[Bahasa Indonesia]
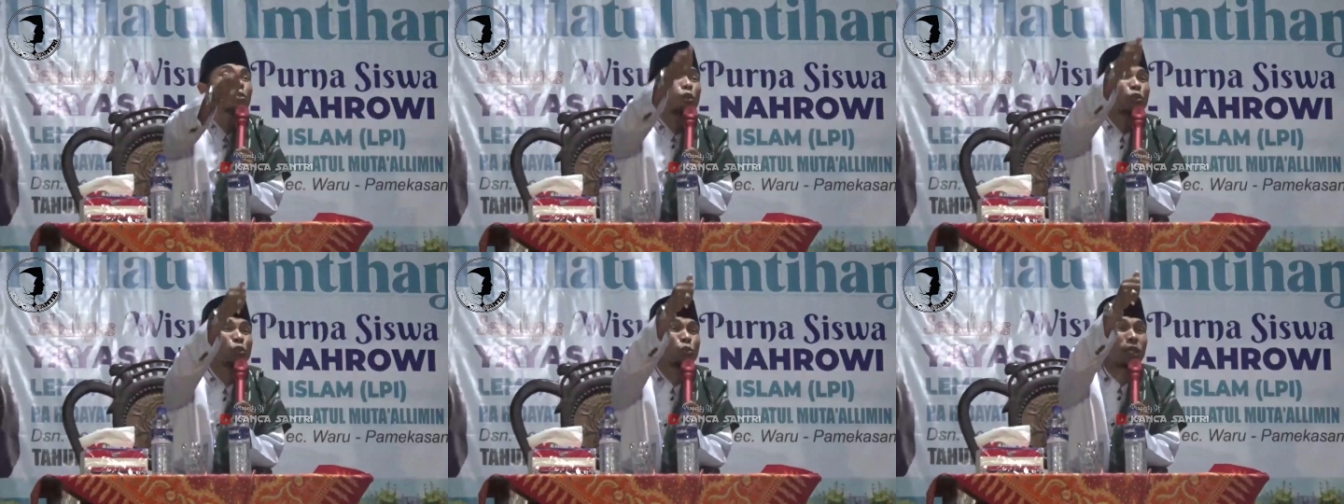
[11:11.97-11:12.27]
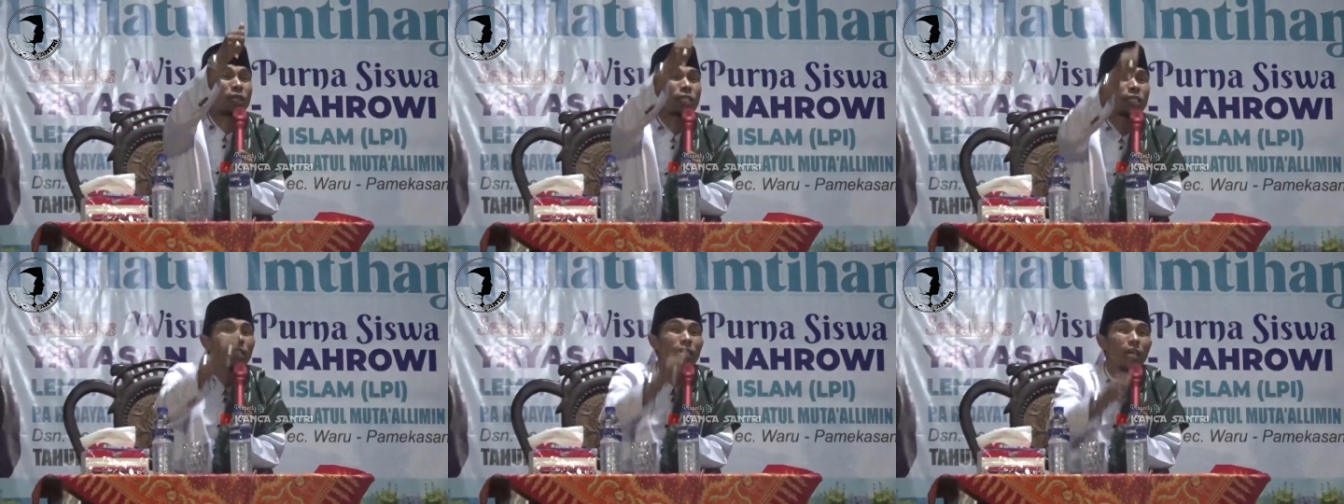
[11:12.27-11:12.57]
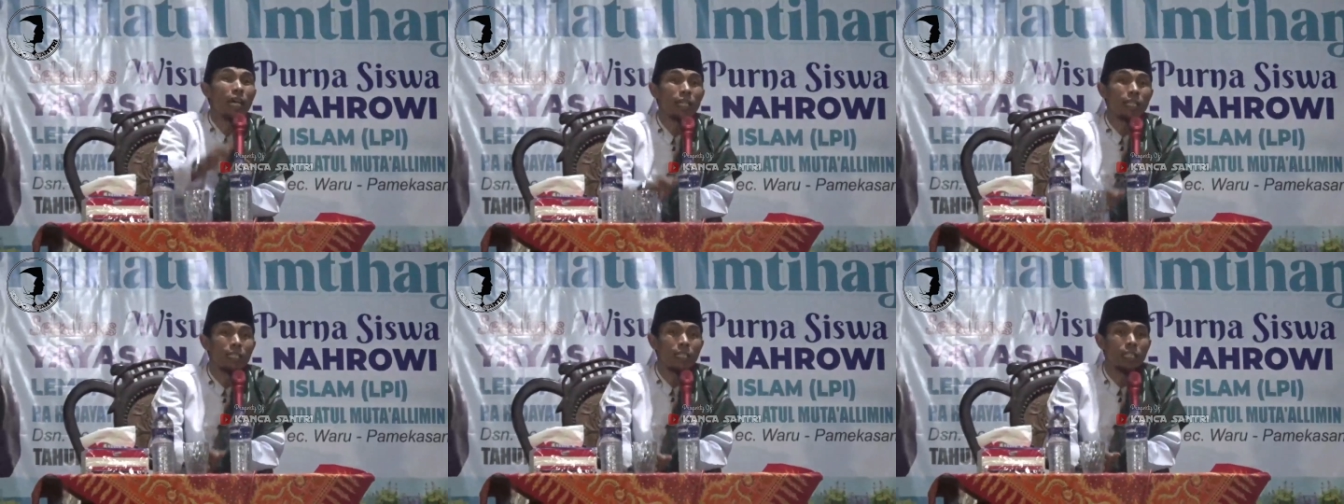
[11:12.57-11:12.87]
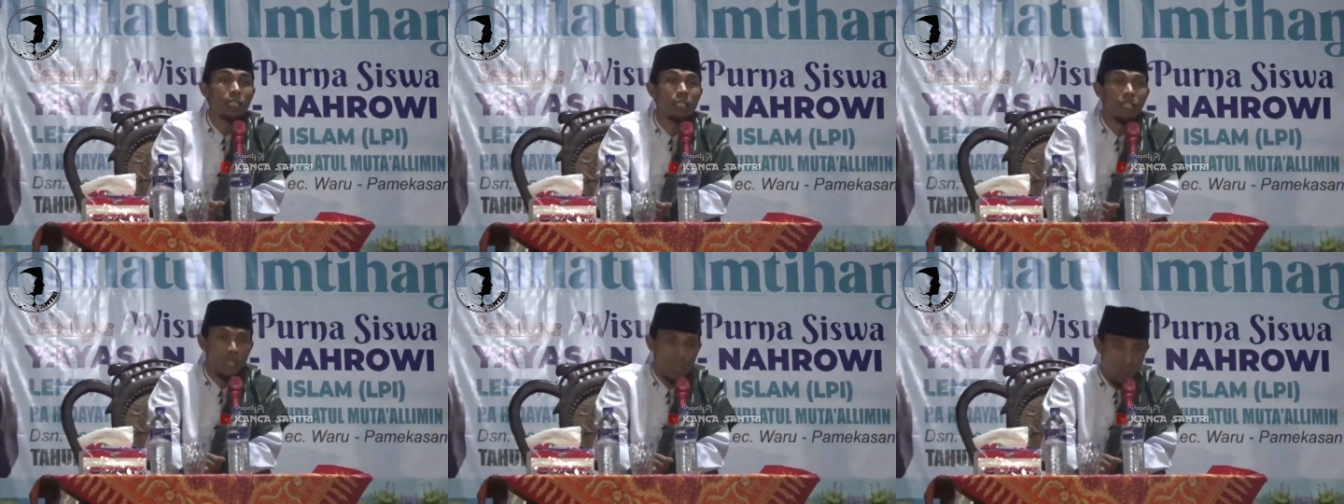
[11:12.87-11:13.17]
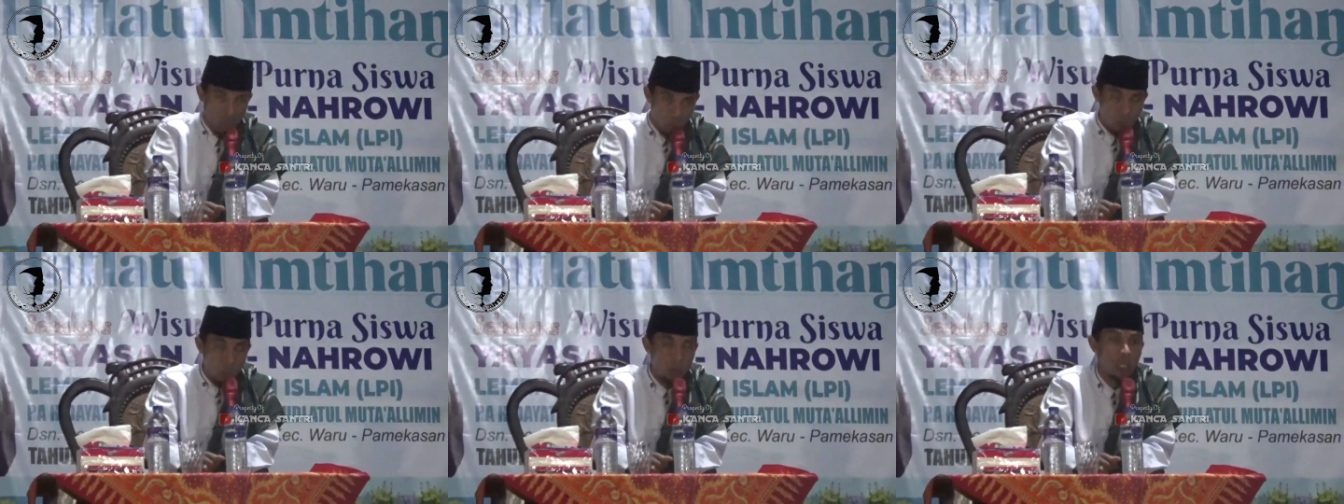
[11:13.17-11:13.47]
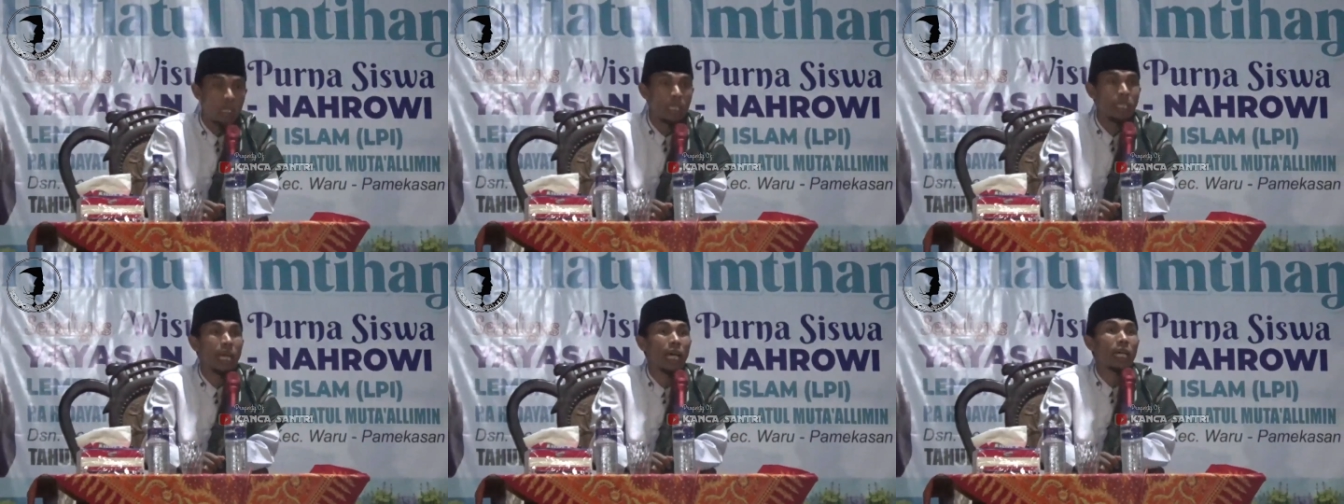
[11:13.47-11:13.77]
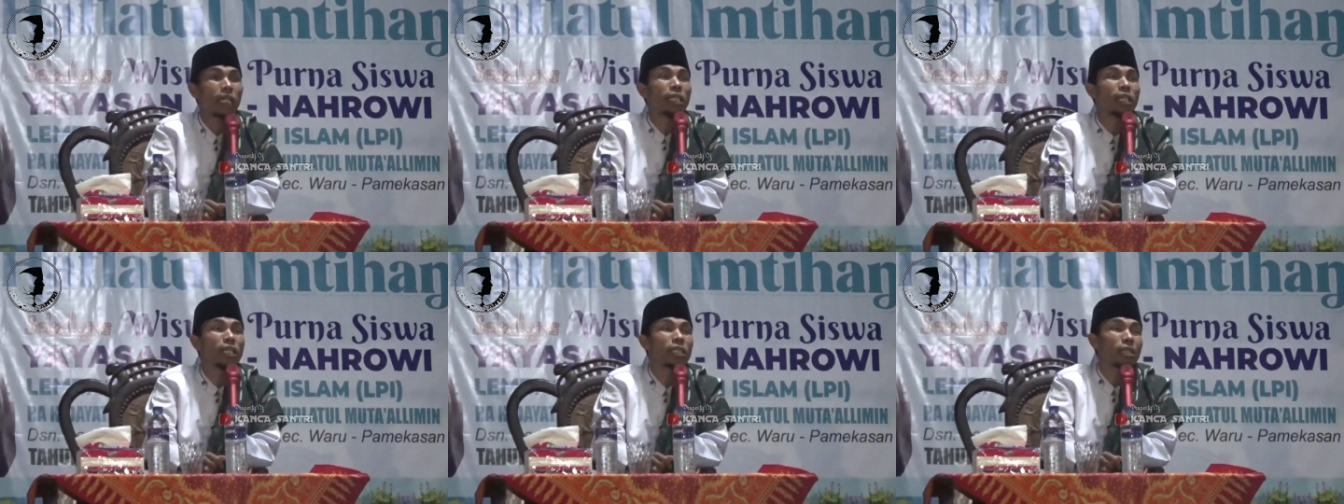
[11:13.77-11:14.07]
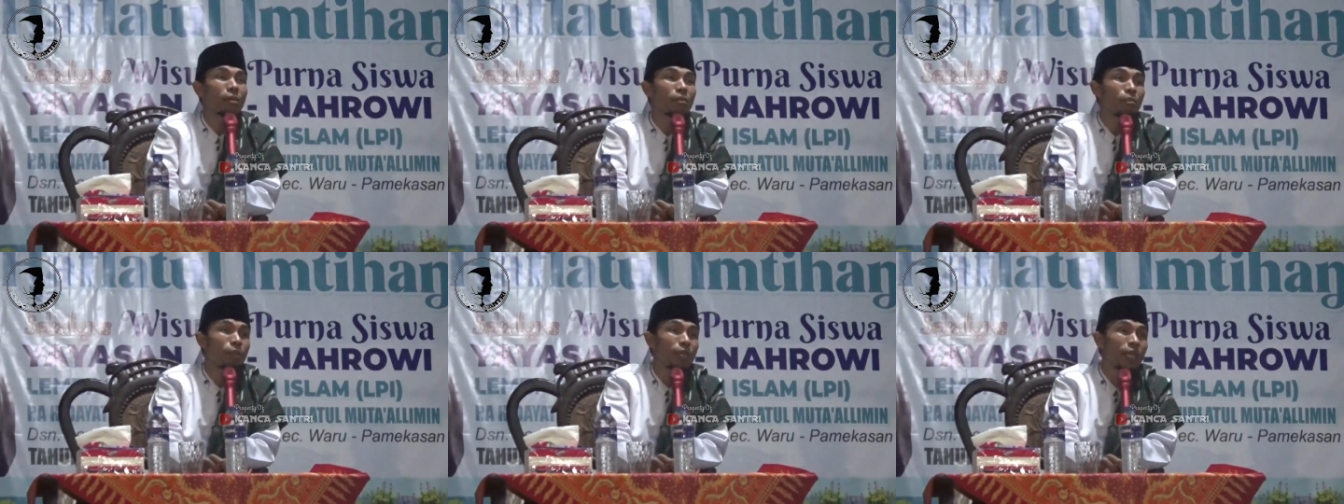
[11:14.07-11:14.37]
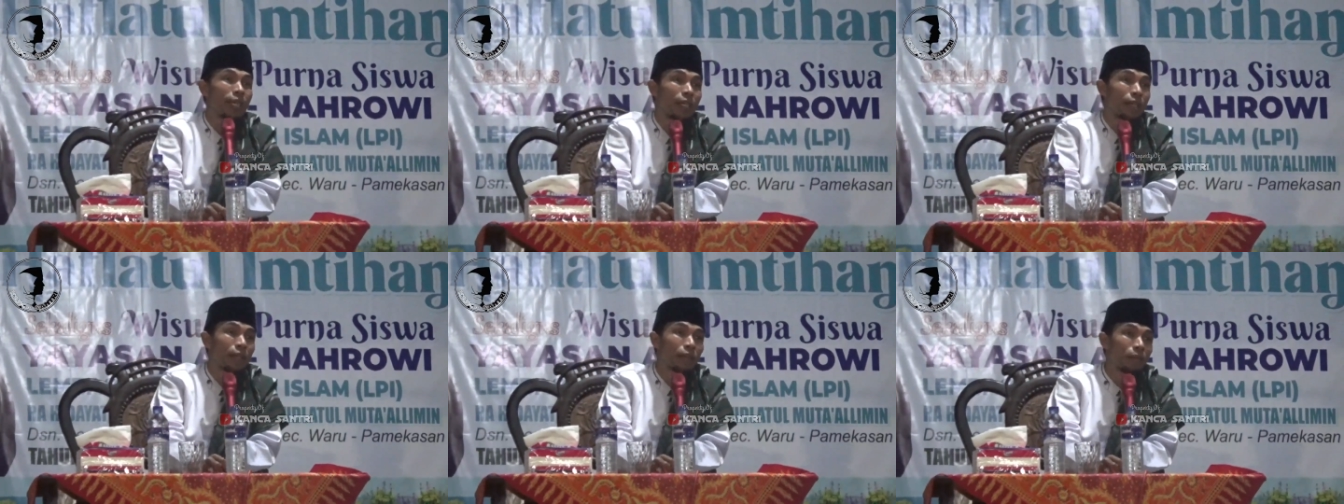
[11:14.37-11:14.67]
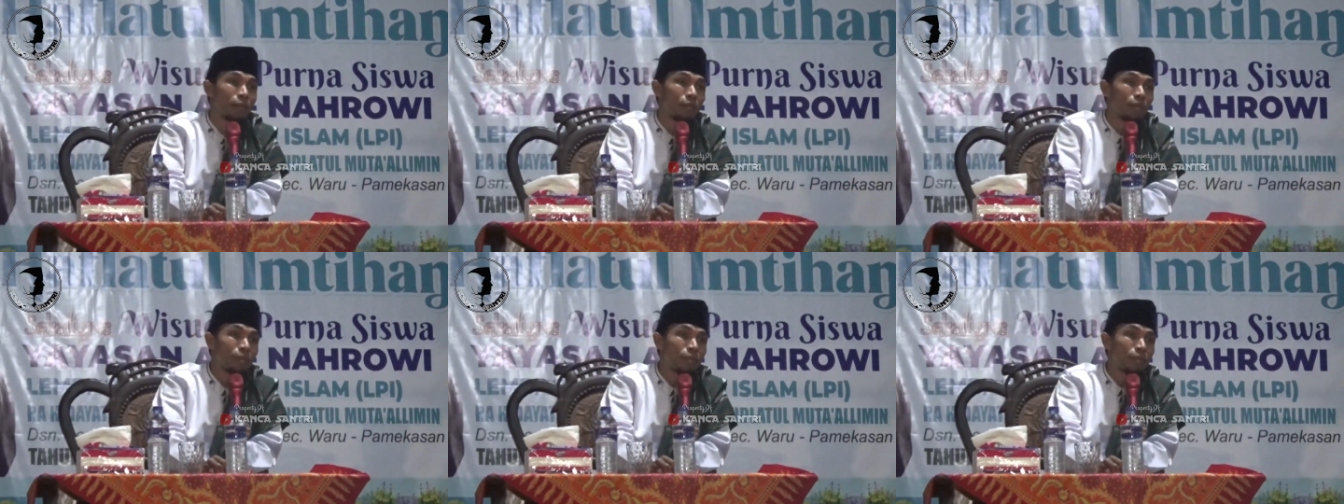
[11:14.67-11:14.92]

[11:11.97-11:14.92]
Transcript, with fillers: saya masuk surga dah ada kule ya ada sambian